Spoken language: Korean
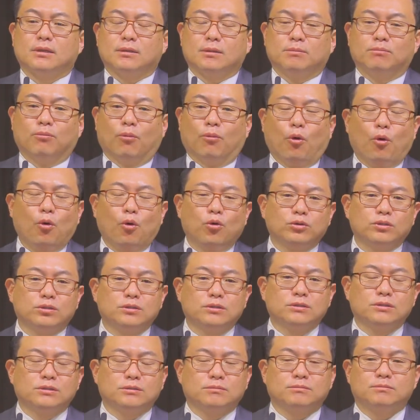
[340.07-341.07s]

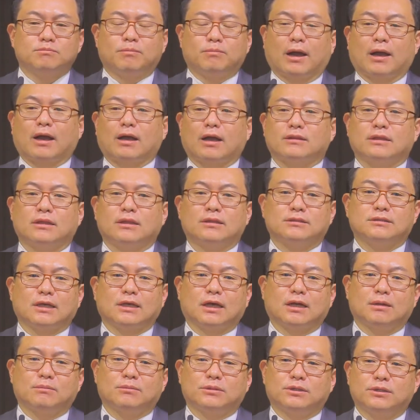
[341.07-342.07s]
모든 바깥에 있는
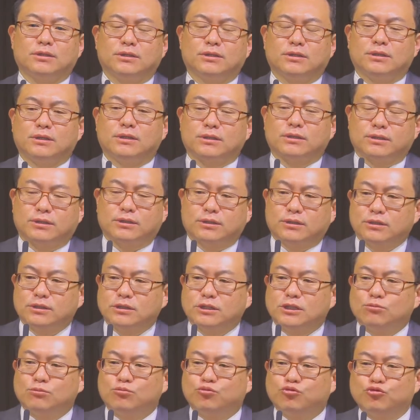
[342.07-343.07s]
사람들은
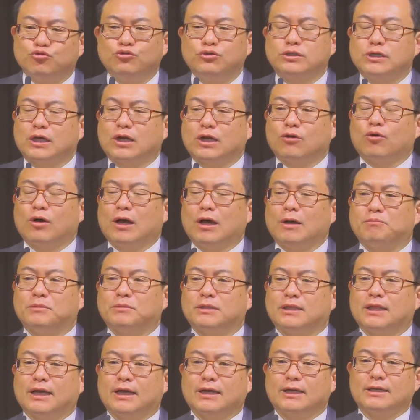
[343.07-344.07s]
그것이 문제라고
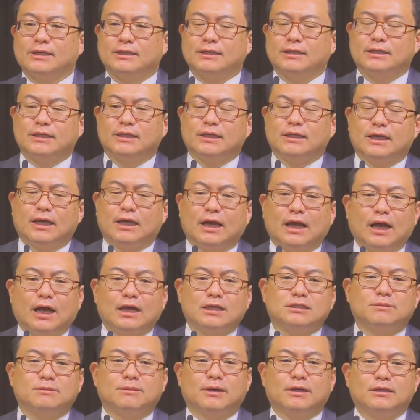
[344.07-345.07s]
합니다.
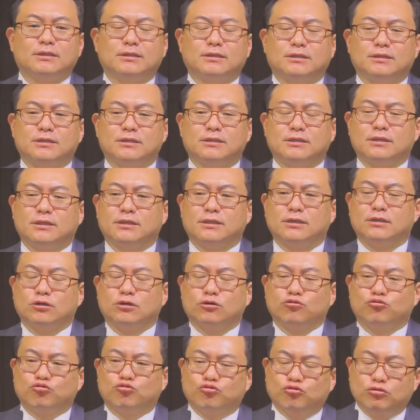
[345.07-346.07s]
하지만은
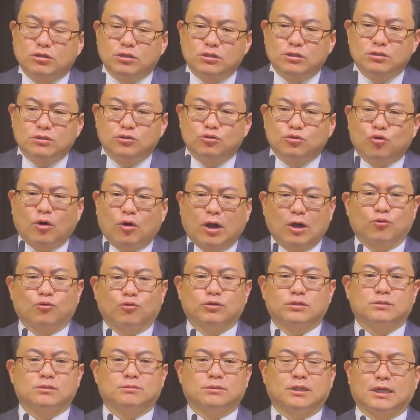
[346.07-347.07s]
우리들도 알고
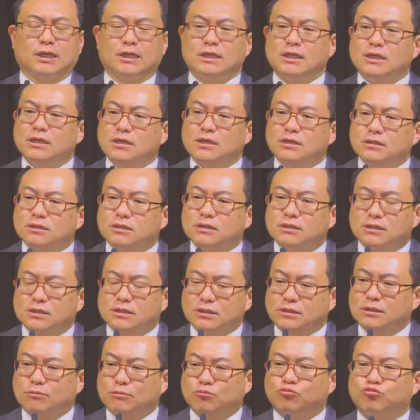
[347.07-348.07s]
있습니다. 이것이
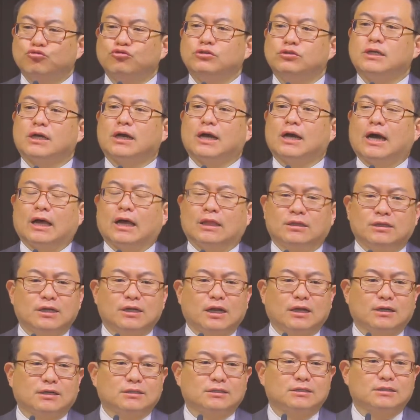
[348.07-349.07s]
진짜 문제가
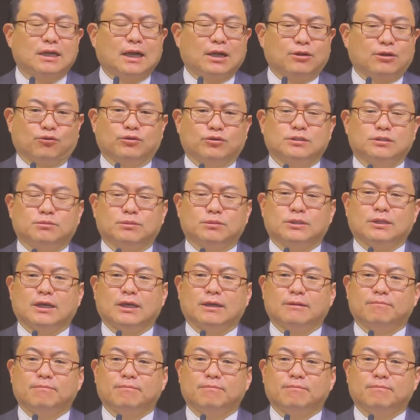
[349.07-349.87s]
아니라는 것을 알고 있습니다.